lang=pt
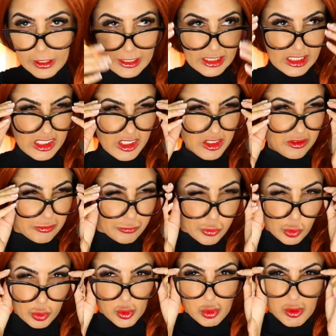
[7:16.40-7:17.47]
Ai, que
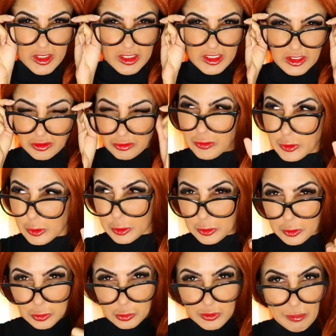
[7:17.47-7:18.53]
nervoso, que
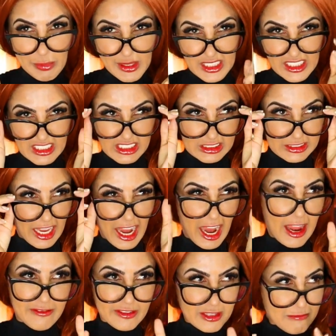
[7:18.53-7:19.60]
nervoso. Nunca passei tanta
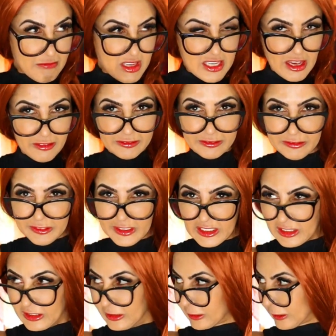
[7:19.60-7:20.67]
raiva na minha
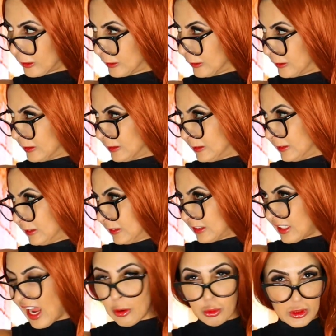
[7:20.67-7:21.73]
vida.
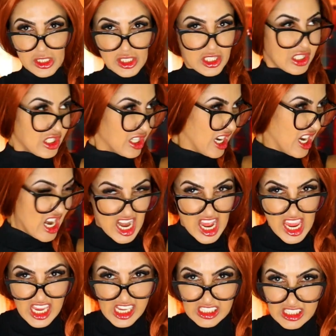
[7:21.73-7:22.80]
Garota
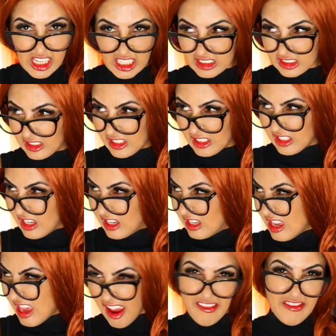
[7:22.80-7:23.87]
lenta.
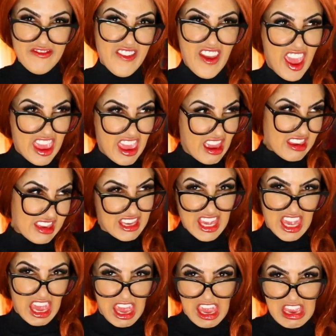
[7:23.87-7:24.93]
E a velha
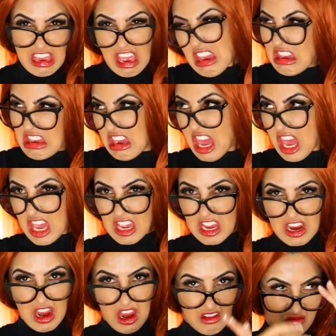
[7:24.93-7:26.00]
Kenga, Kenga.